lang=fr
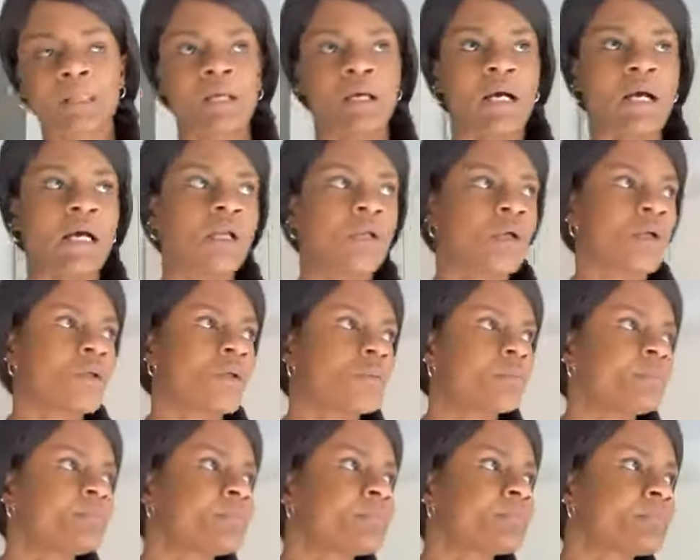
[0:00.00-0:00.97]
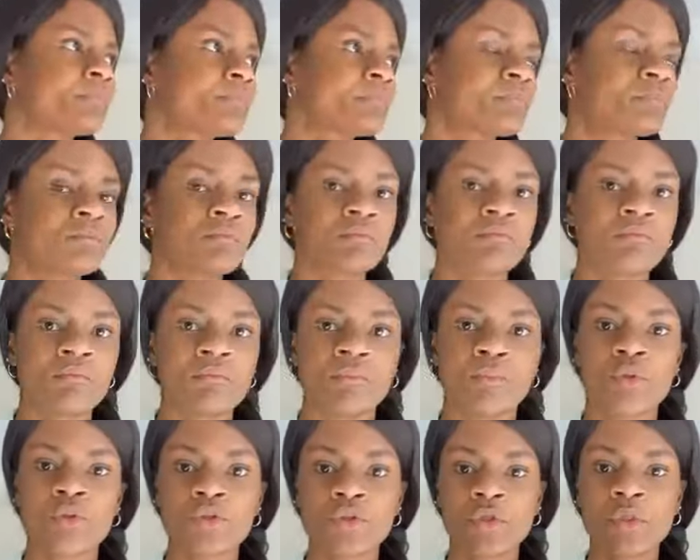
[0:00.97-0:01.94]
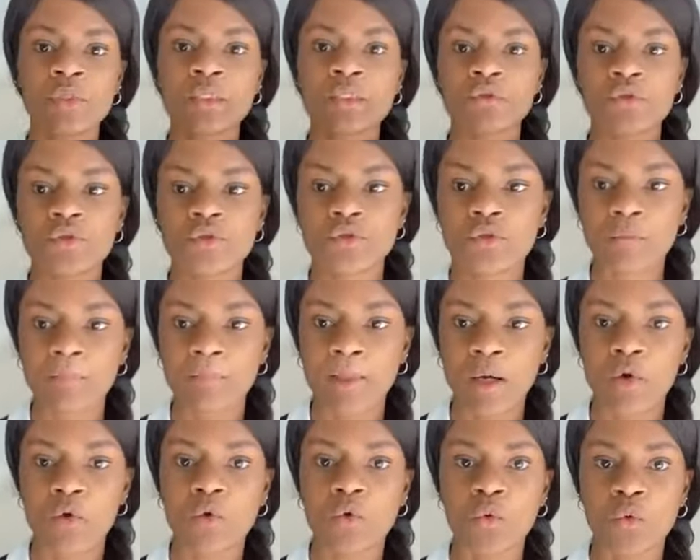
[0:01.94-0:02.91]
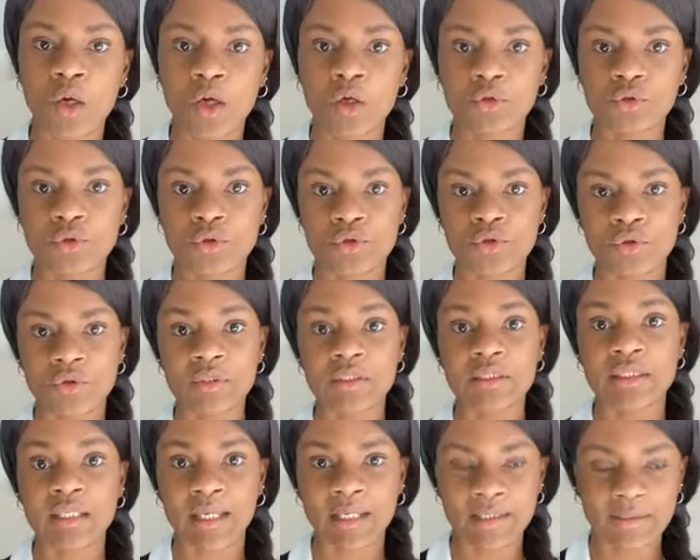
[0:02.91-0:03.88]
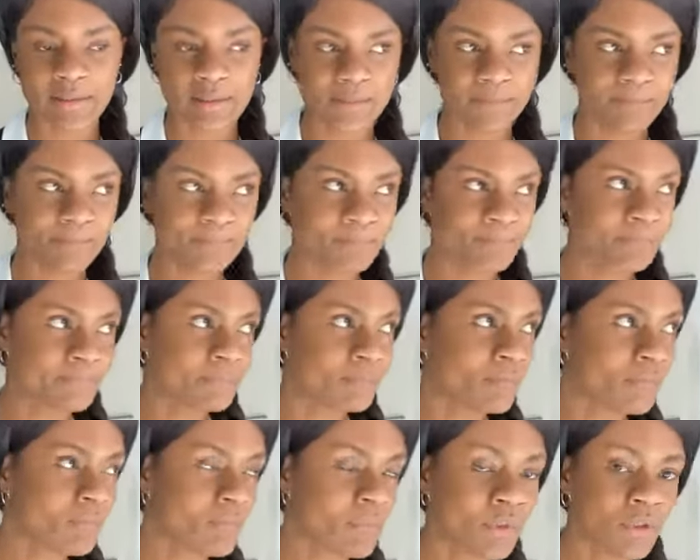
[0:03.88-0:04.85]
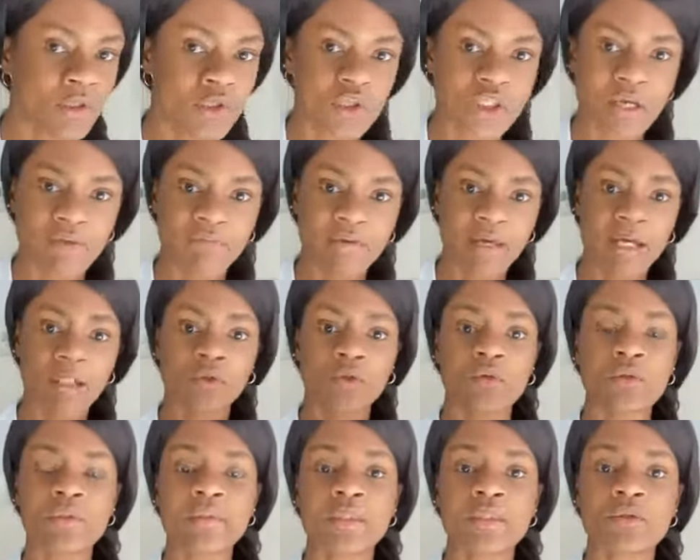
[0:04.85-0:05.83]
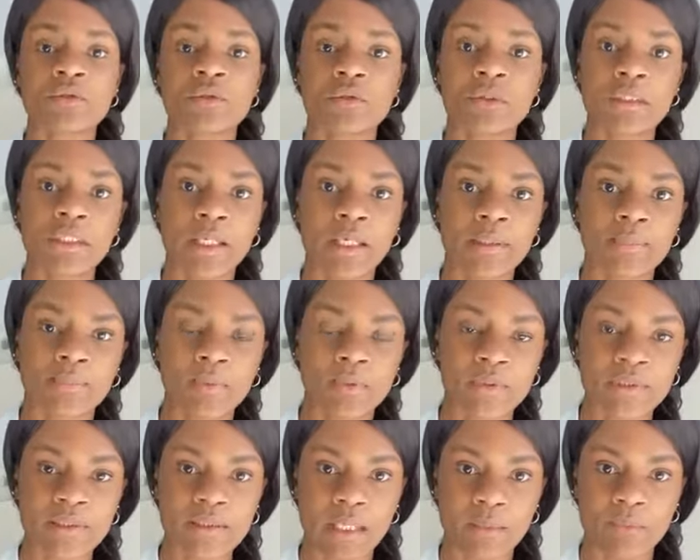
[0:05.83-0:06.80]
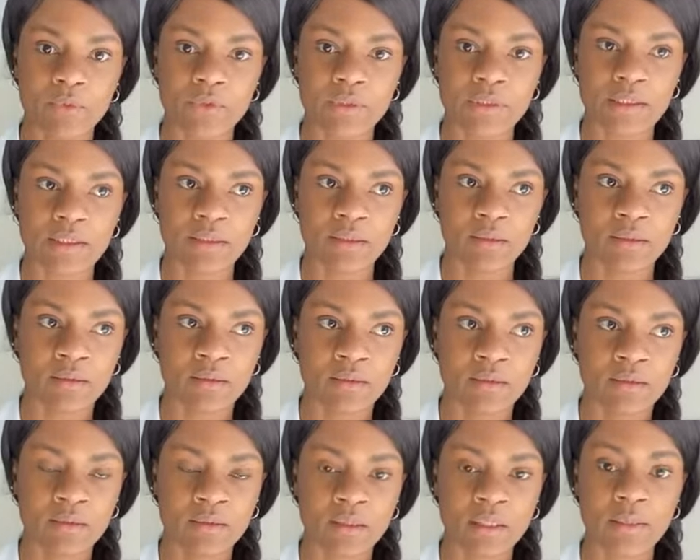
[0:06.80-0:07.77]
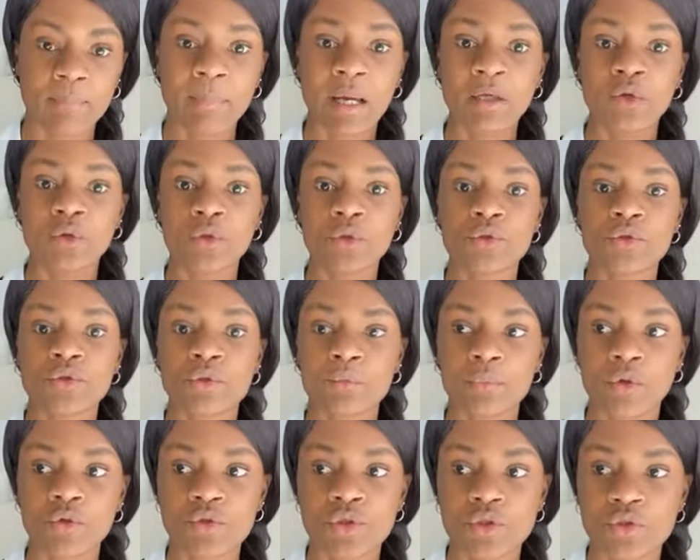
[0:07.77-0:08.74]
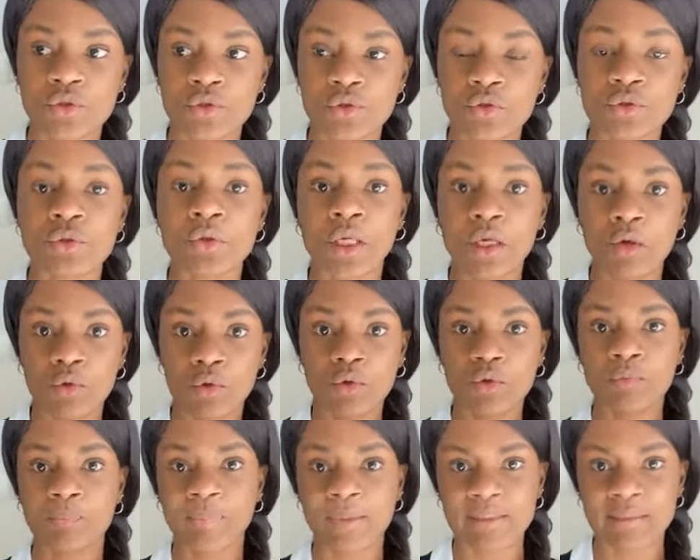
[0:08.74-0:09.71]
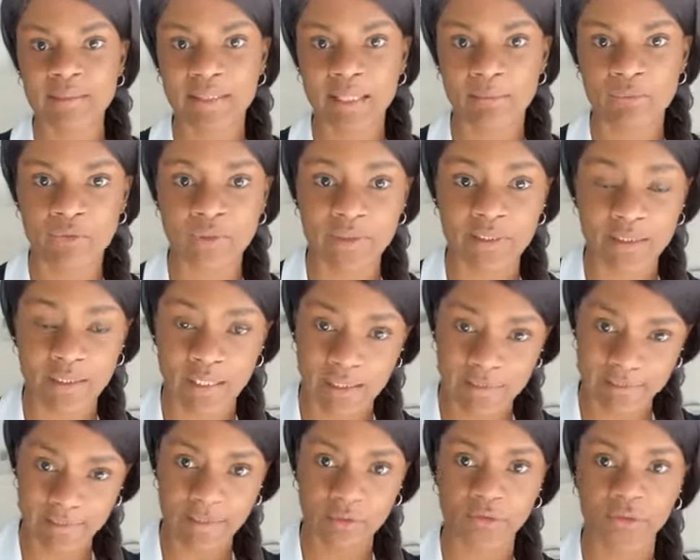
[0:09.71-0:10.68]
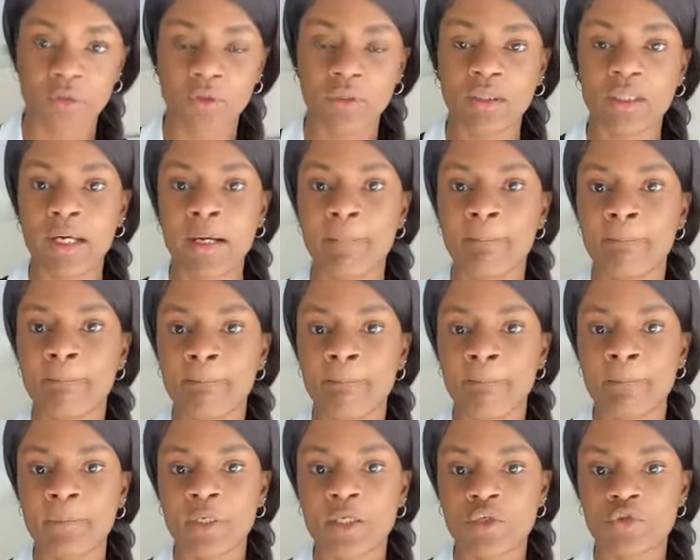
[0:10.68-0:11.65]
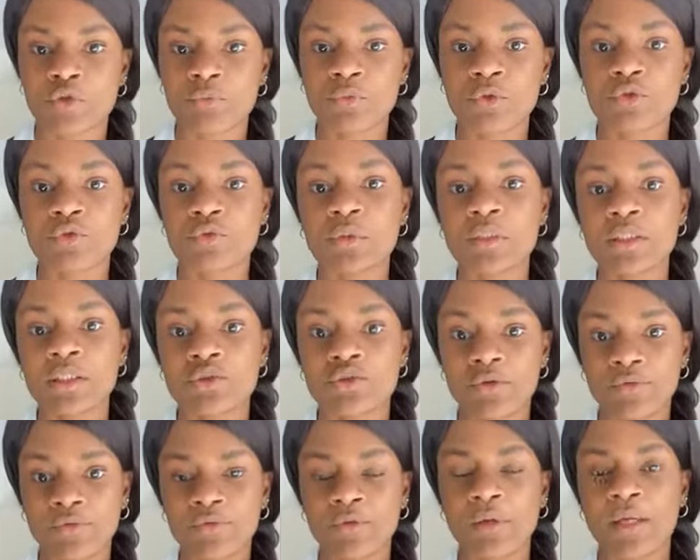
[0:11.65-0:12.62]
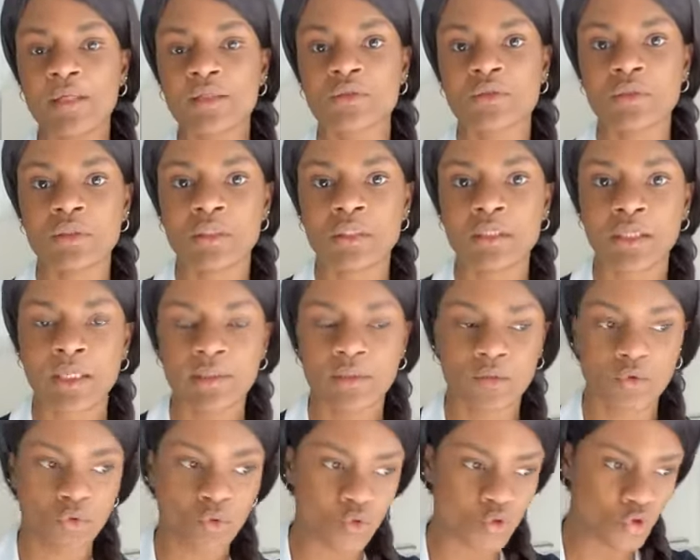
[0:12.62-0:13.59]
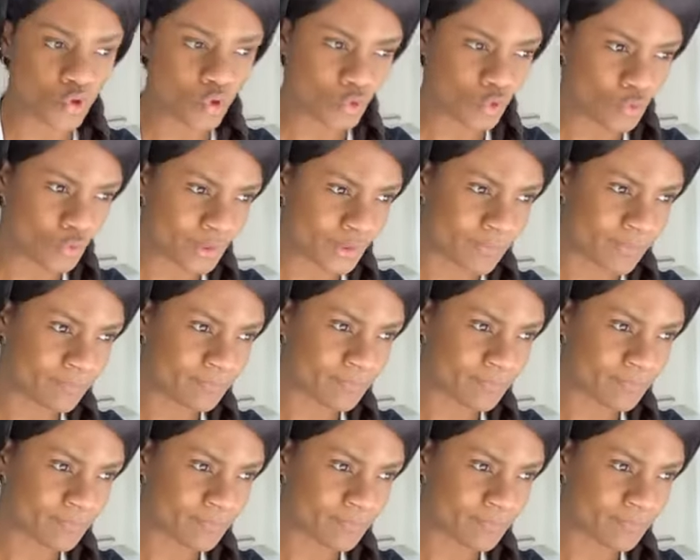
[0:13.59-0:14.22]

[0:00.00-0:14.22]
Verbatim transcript: Alors, pour ceux qui ne sont pas au courant de ce direct, j'avais annoncé ce direct pour samedi et malheureusement je serai occupée samedi à cette heure-là et je me suis dit je ferai ce direct aujourd'hui.